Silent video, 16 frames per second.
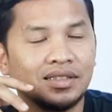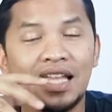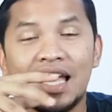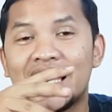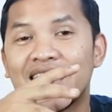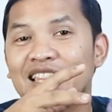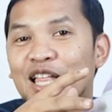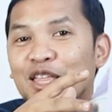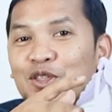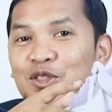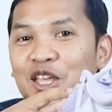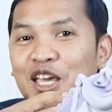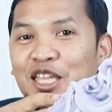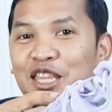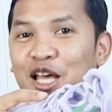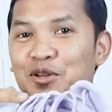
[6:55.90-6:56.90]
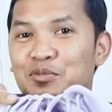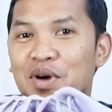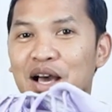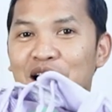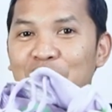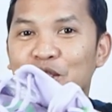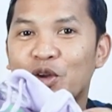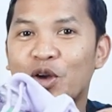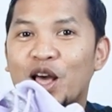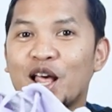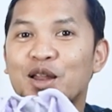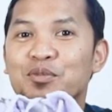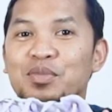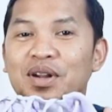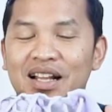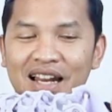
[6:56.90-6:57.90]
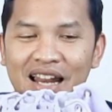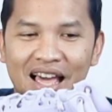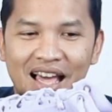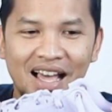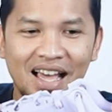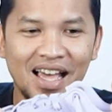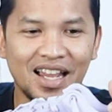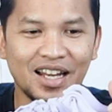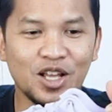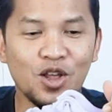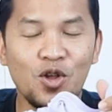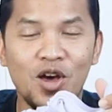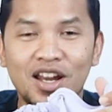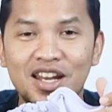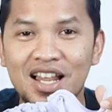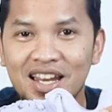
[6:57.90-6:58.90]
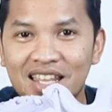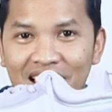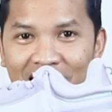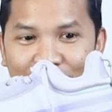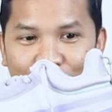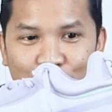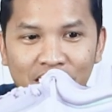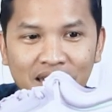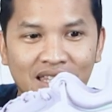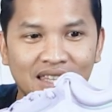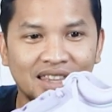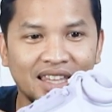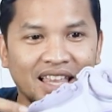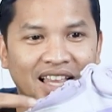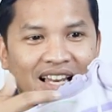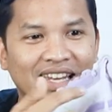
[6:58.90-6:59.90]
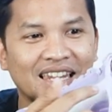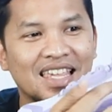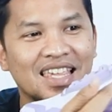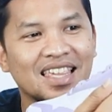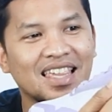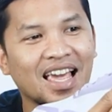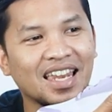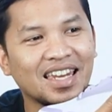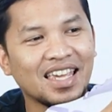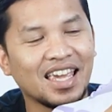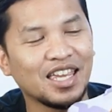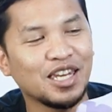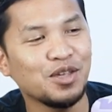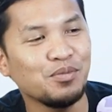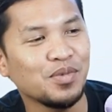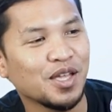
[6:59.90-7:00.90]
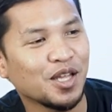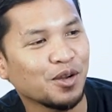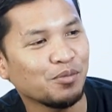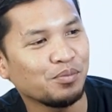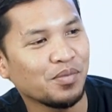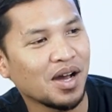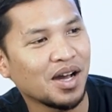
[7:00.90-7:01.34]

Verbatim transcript: Nah, selanjutnya kita bahas soal pergelangan. Kalau Anda lihat lebih detail, desainnya ini mirip